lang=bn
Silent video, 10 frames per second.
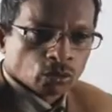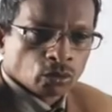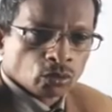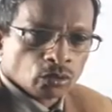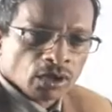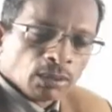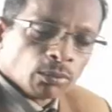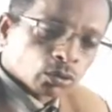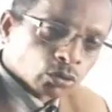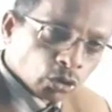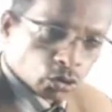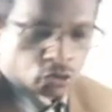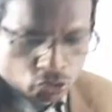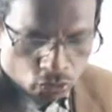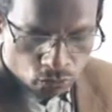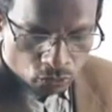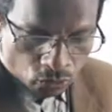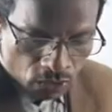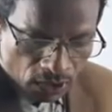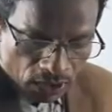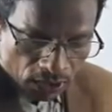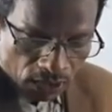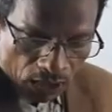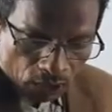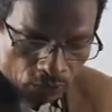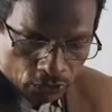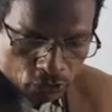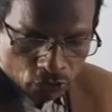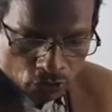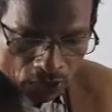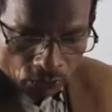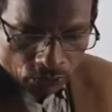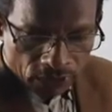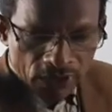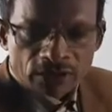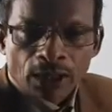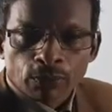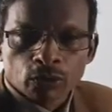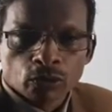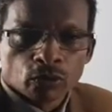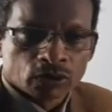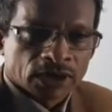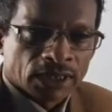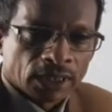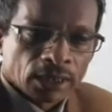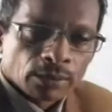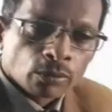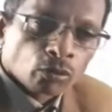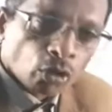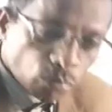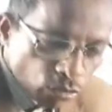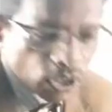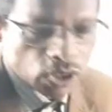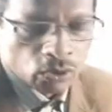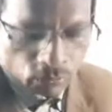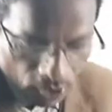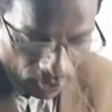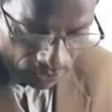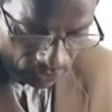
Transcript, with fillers: তথ্য এবং তথ্যসমূহ নাগরিক নাগরিকের যাবতীয় যে কর্মকাণ্ডগুলা